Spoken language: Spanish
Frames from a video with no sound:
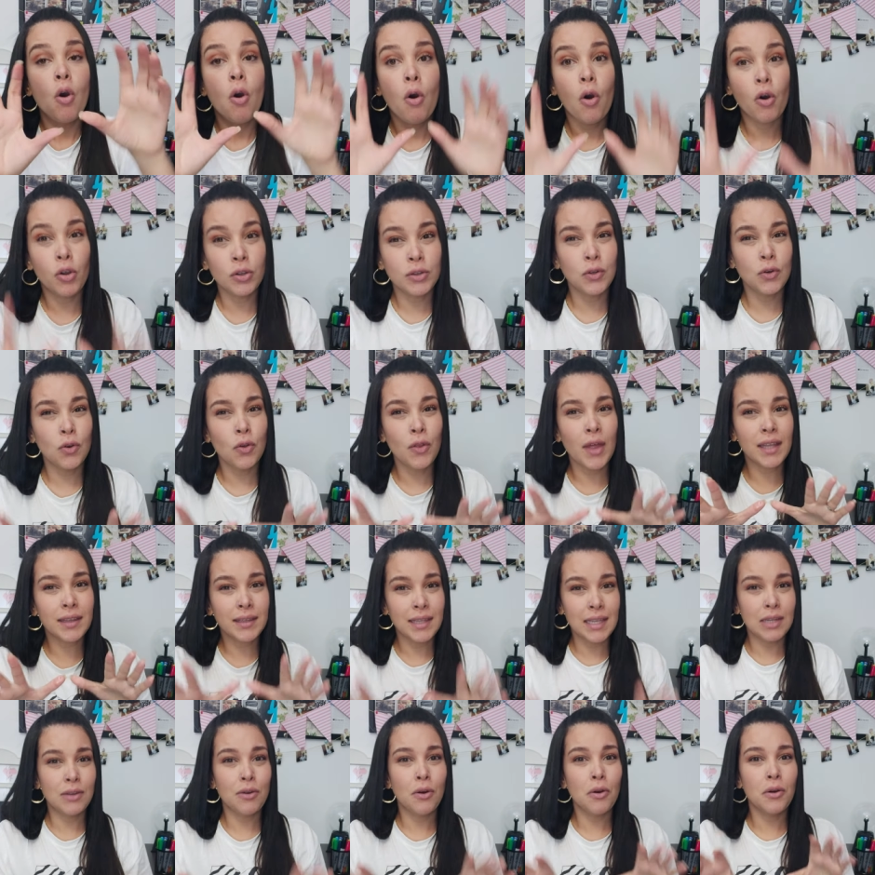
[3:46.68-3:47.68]
Otro
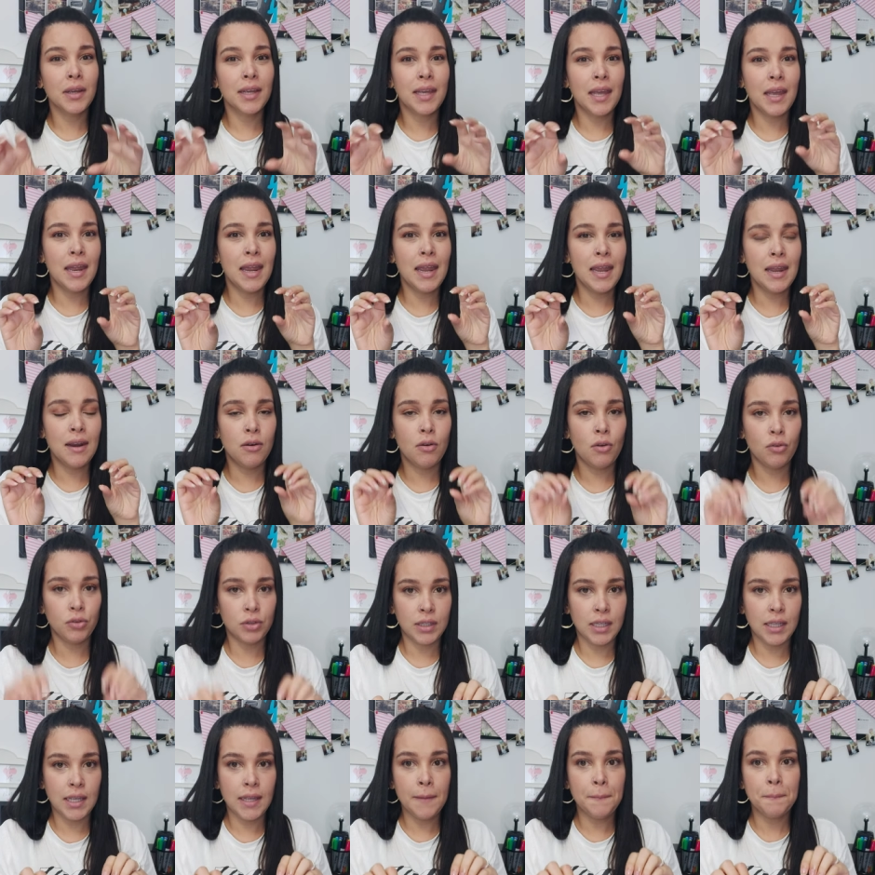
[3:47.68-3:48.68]
datico que
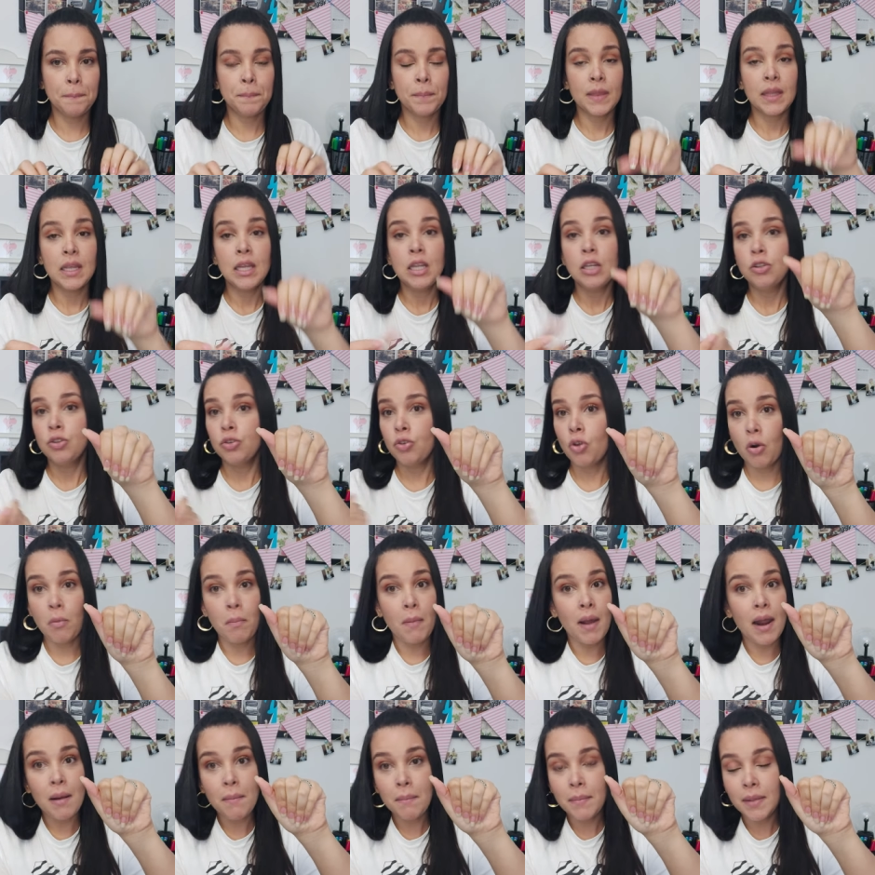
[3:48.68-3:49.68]
noté,
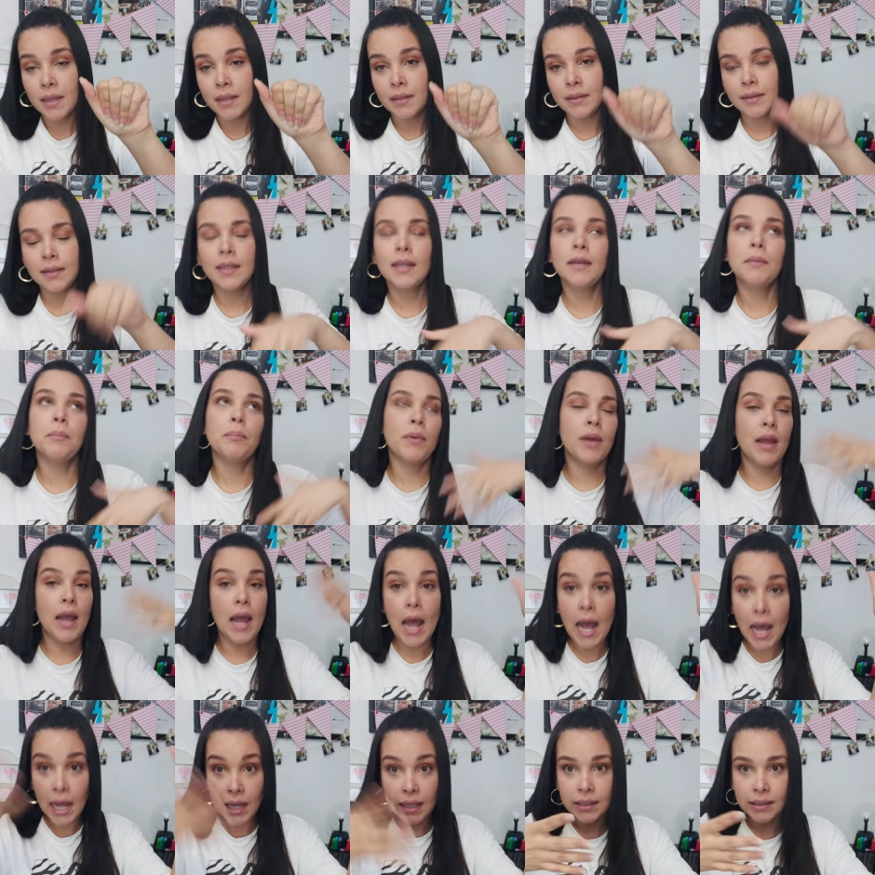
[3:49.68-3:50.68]
normalmente pues
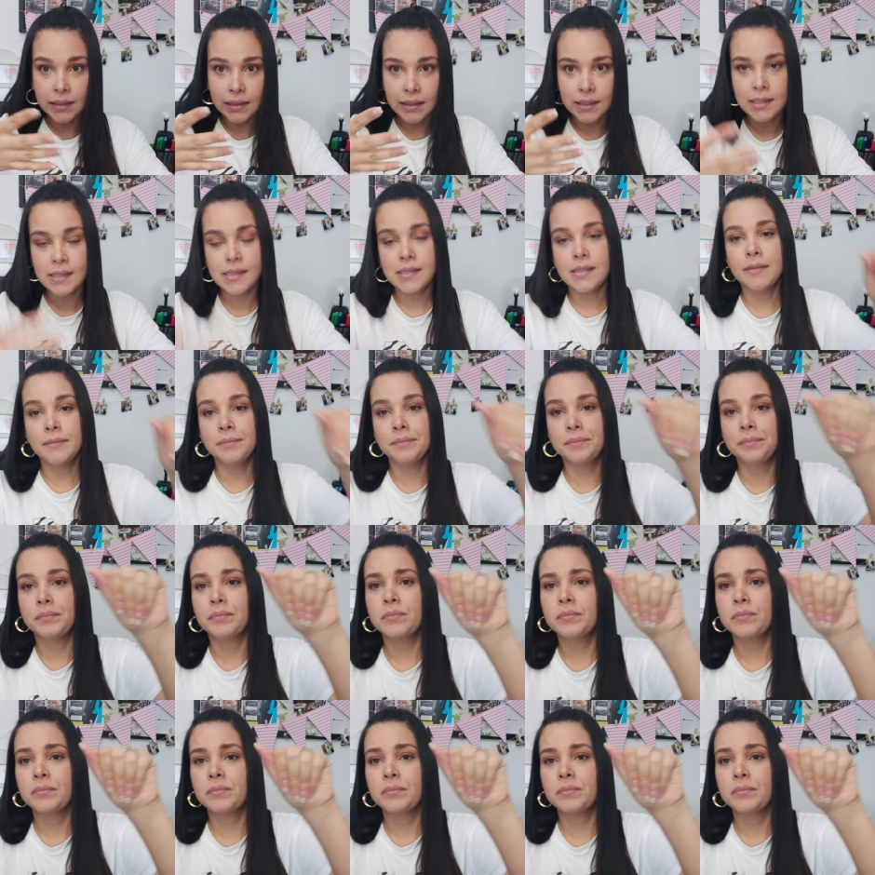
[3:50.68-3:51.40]
antes